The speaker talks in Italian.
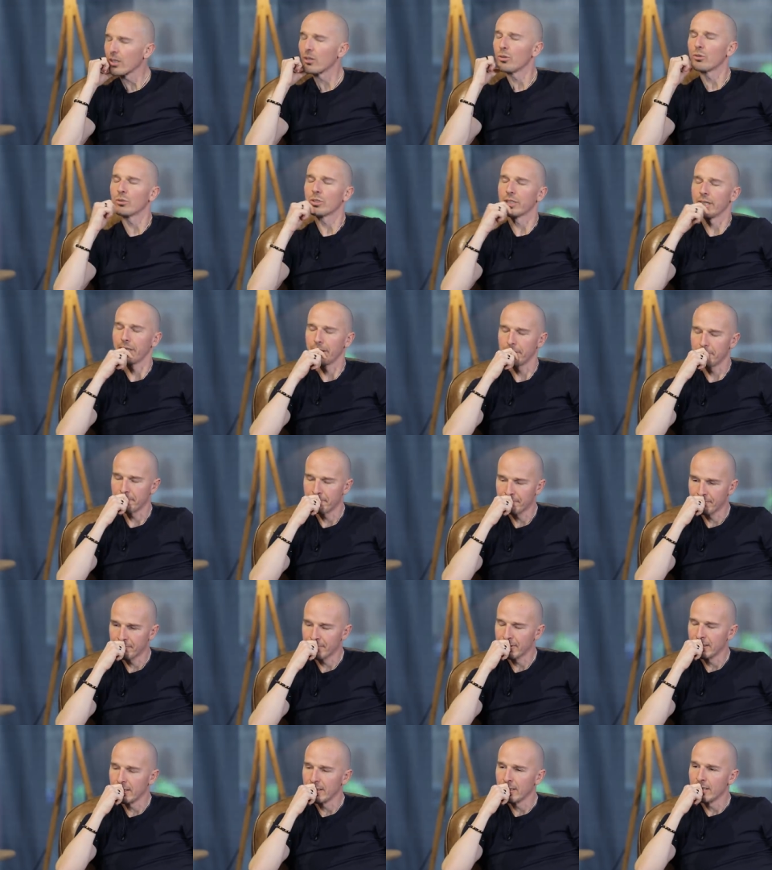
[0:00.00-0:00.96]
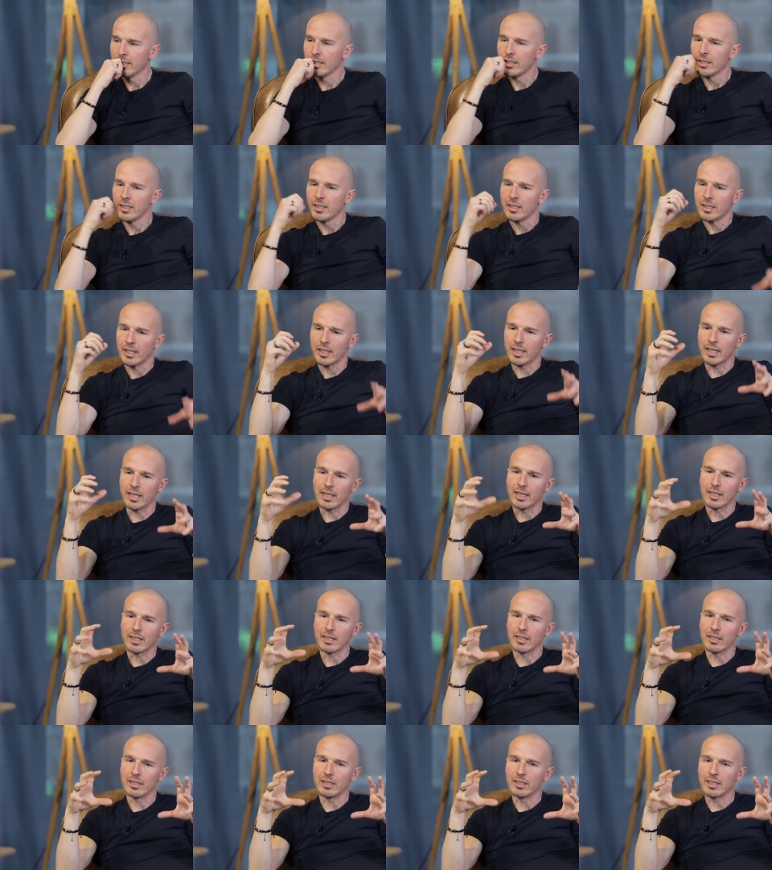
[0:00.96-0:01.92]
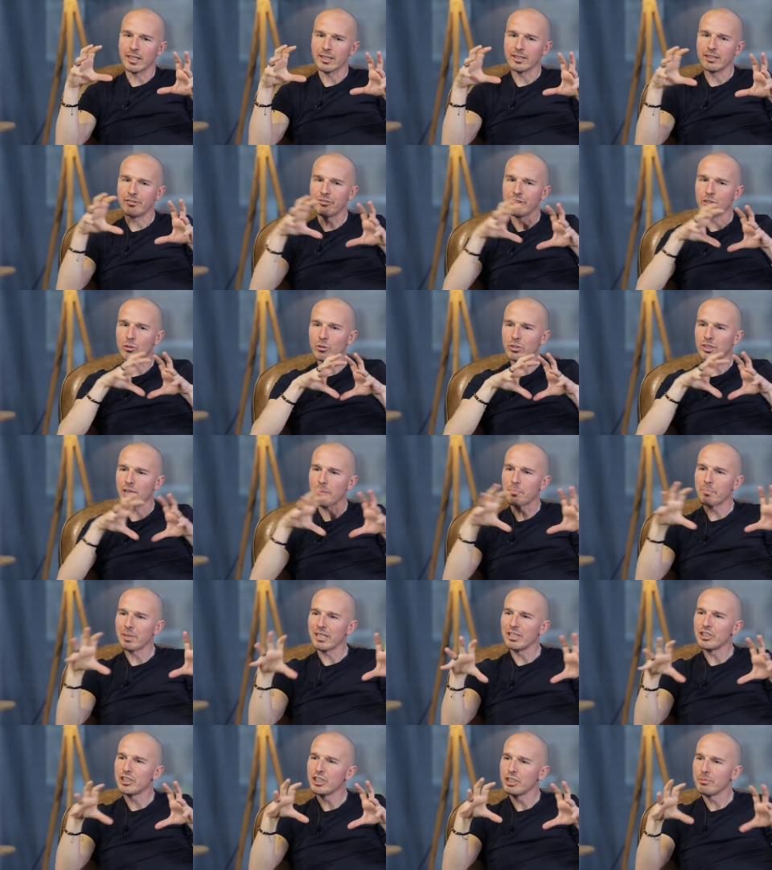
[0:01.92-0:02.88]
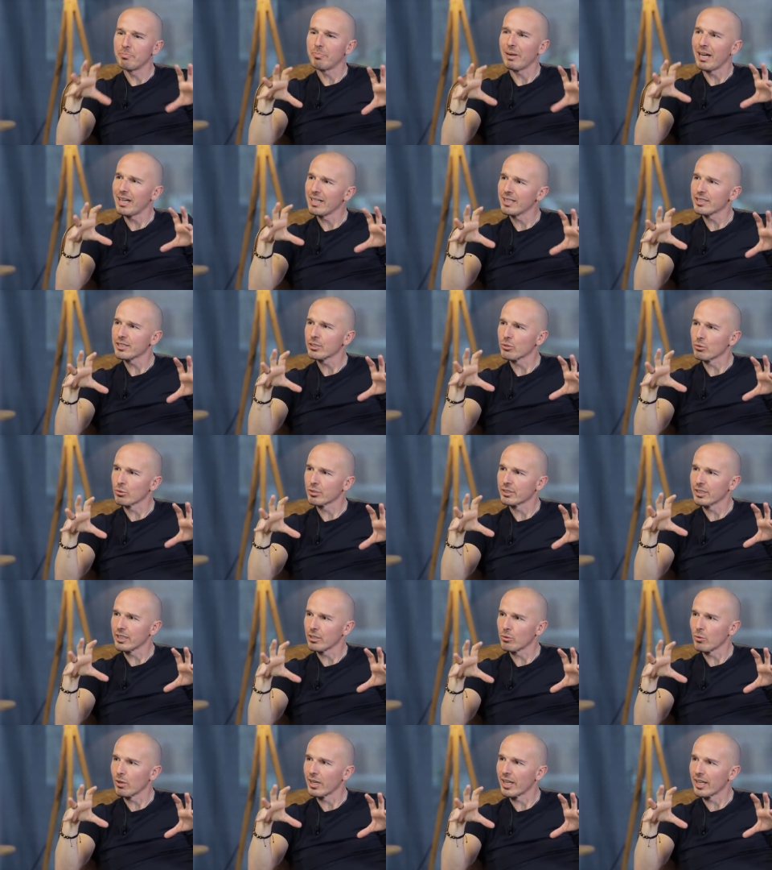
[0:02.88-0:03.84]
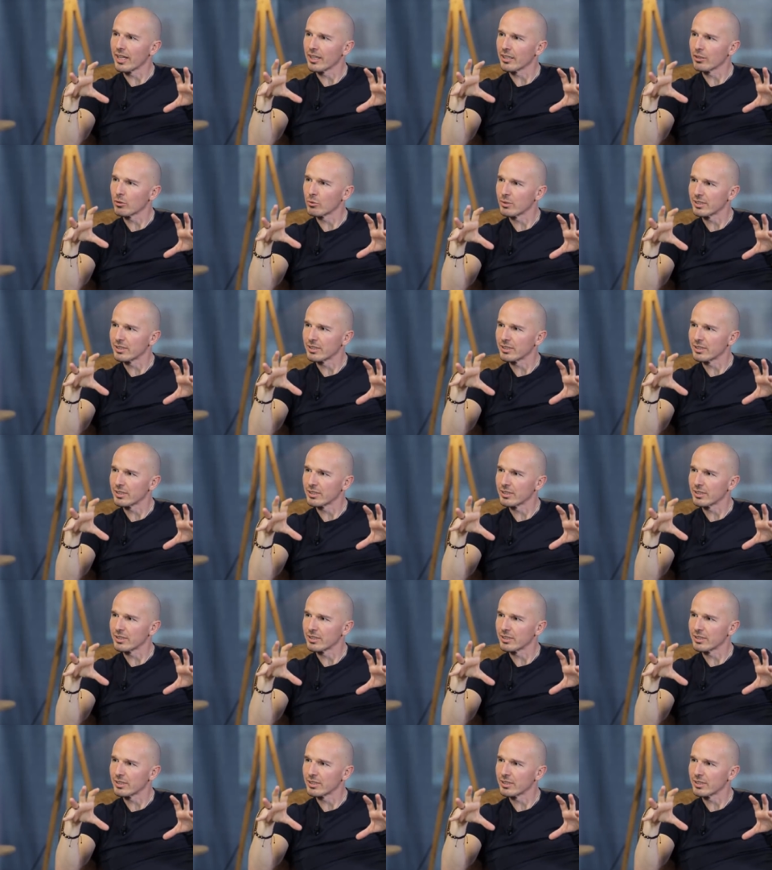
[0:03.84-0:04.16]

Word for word: Ok. E la difficoltà principale secondo te qual è in